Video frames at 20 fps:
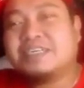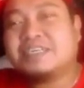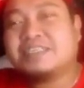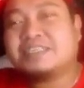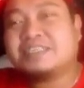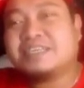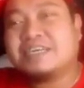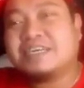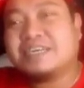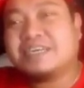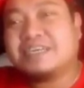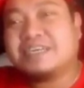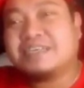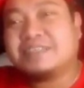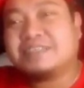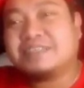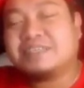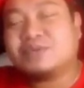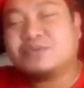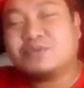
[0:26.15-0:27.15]
at uh,
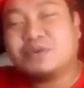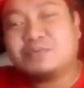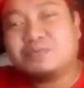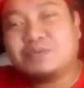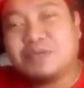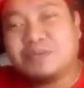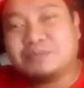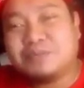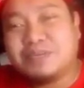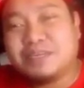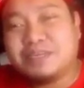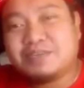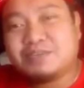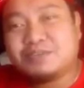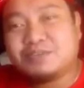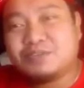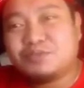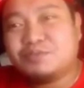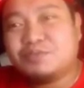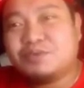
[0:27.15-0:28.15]
nakuha mo naman ang
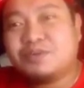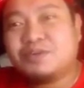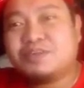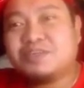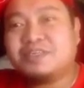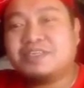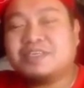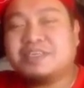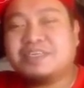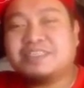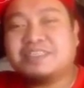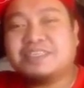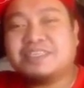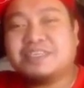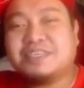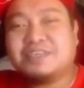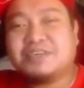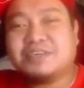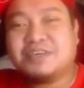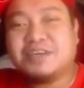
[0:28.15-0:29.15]
gusto mo, andyan
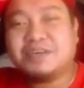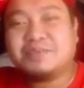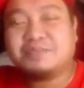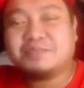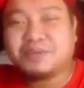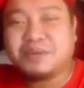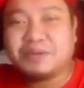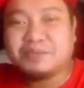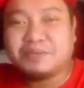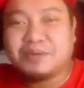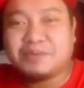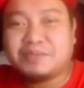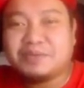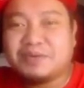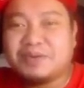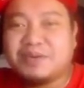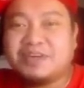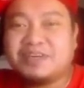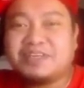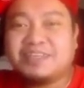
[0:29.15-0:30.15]
na yung uh, forever
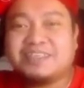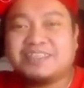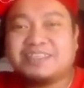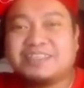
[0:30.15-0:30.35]
mo,